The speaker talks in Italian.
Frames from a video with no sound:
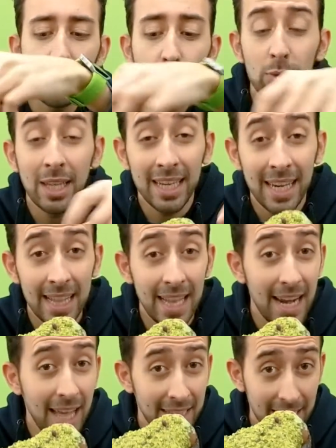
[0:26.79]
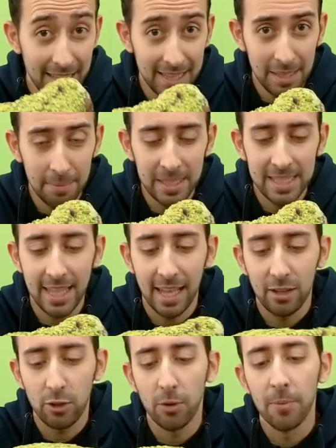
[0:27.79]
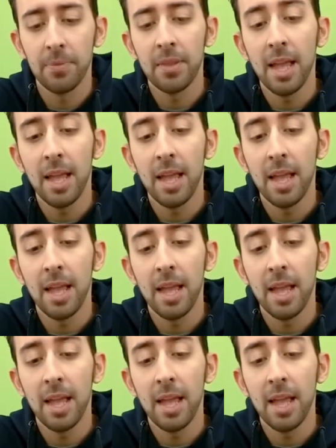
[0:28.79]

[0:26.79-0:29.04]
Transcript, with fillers: e tutta granellata di pistacchio.